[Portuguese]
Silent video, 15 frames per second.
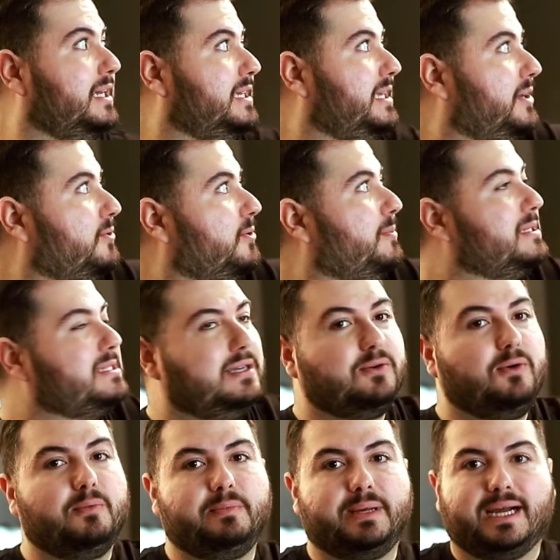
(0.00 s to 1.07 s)
E aí eu comecei a
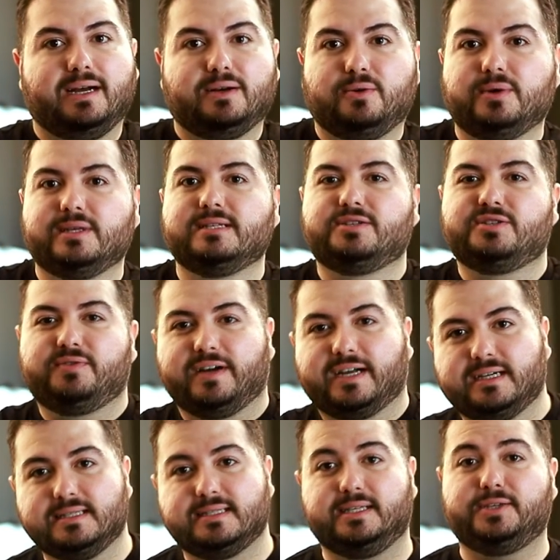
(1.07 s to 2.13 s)
comprar coisas
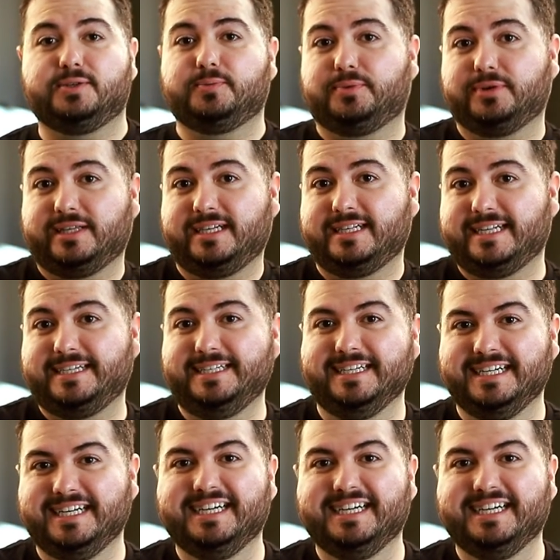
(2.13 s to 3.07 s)
devagarzinho, porque, né?